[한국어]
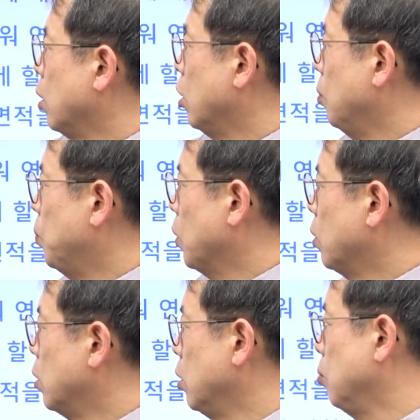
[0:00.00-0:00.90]

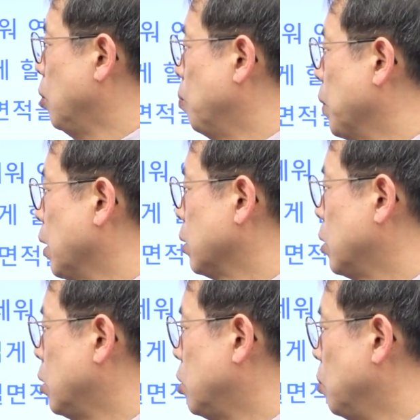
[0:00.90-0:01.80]
이평은 밑바닥
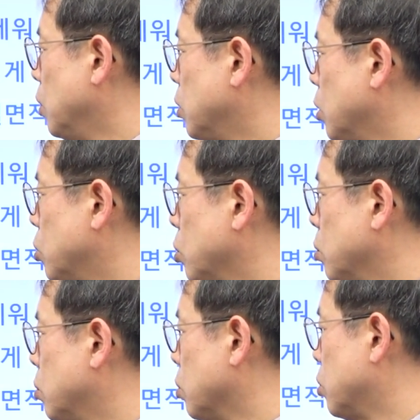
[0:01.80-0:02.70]
설치 면적이
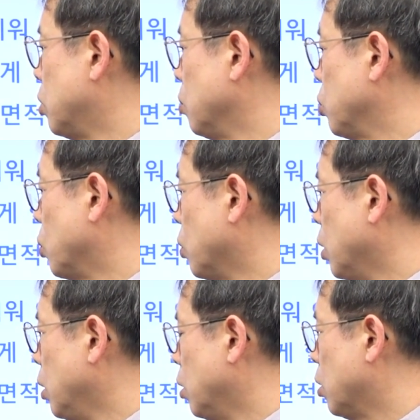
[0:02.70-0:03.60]
좁고 드럼통이
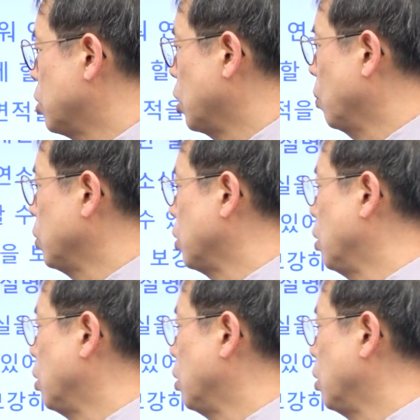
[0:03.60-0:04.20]
이렇게 세워져